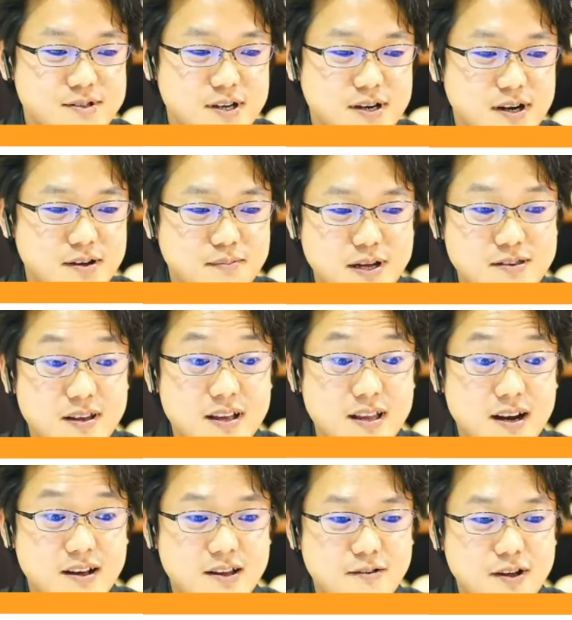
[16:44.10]
高い松
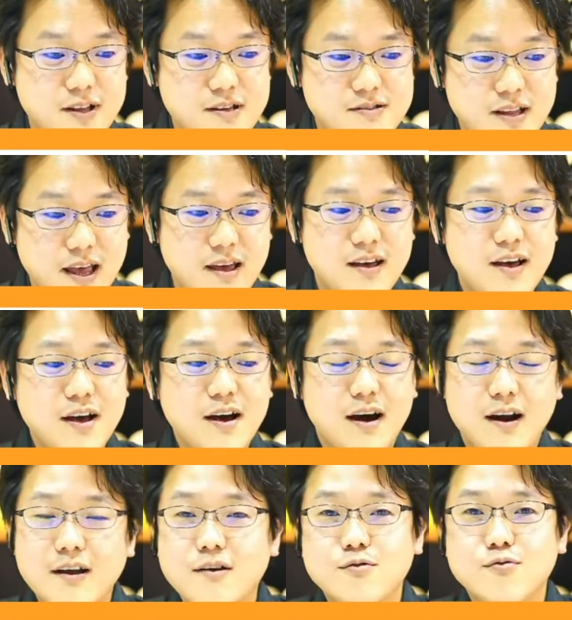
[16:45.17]
江ならではですね。
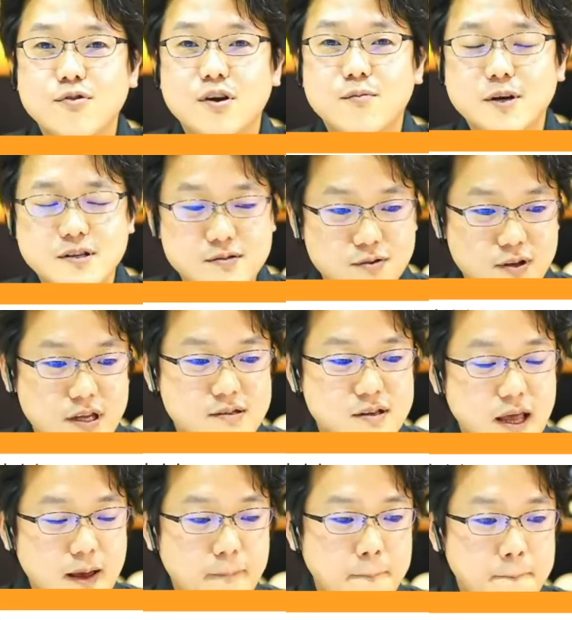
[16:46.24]
ありがとうございます。そうです
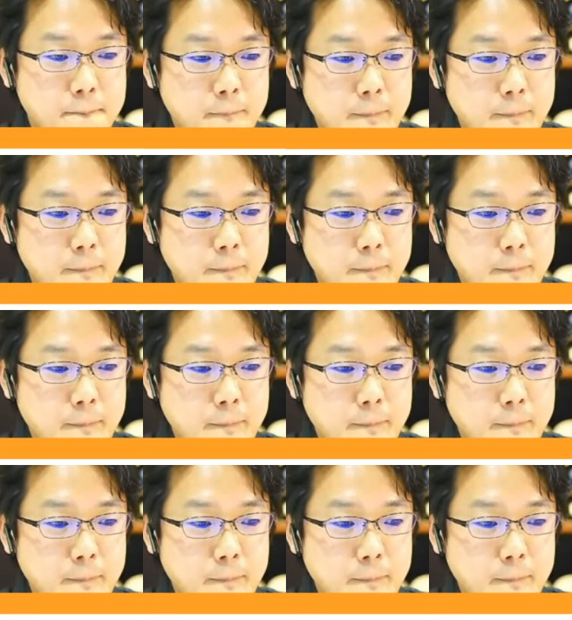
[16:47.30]
ね。